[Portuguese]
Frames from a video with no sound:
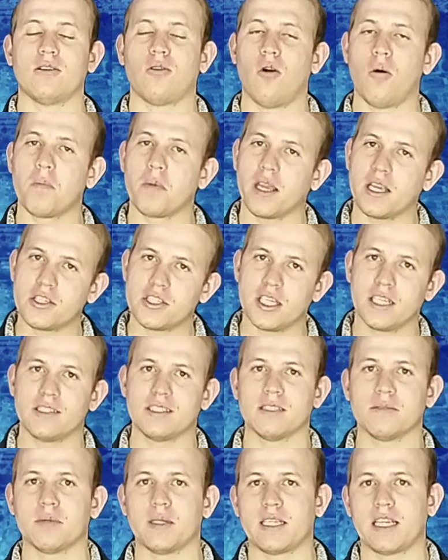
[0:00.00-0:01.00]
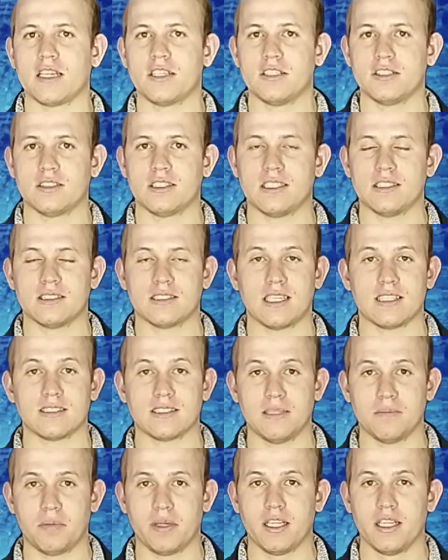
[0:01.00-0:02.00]
Comente aí também que a gente tem que tá estar
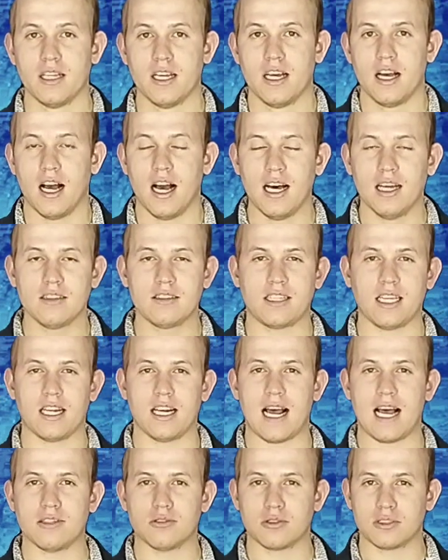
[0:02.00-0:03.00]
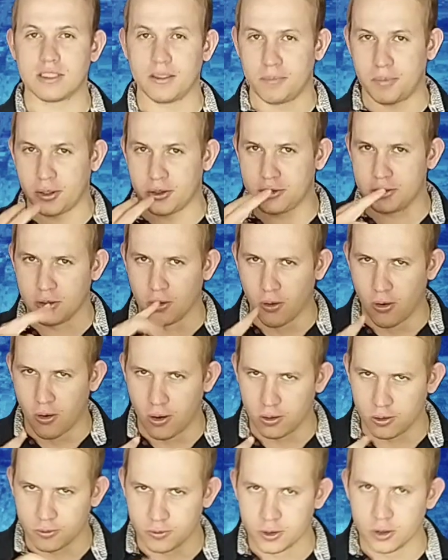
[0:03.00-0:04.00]
sempre antenado, sempre de
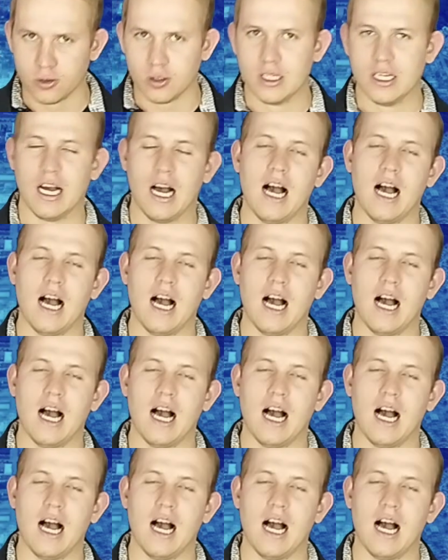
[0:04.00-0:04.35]
olho, viu?